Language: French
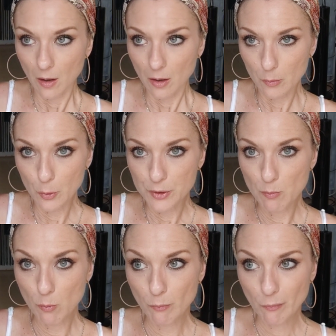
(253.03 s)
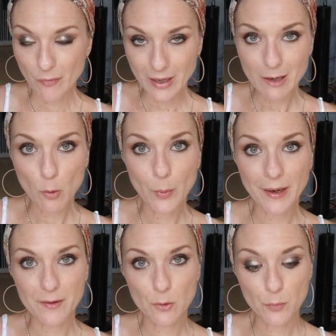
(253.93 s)
euh, me, faire la
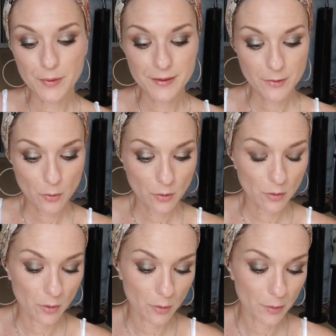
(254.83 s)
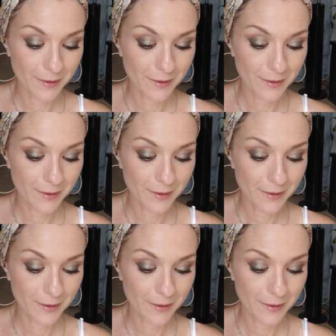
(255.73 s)
comparaison puisque euh,